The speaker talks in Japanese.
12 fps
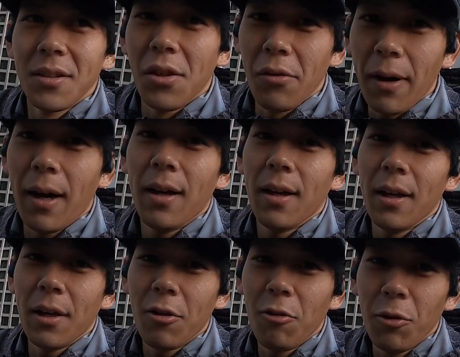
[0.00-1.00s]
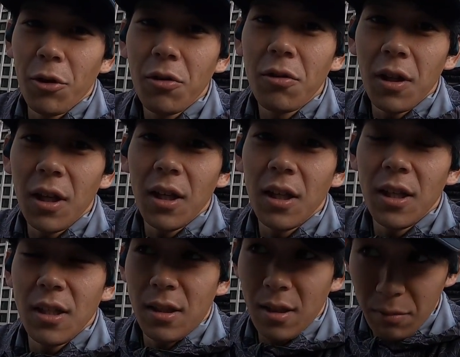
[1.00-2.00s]
では、え今日もゆっくり
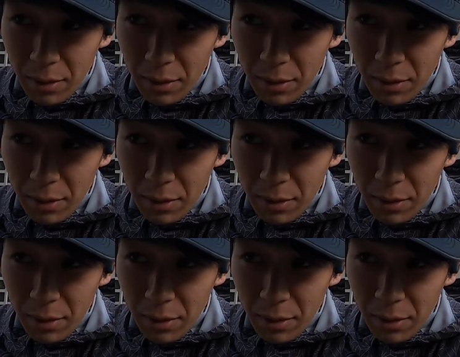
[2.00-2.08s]
行って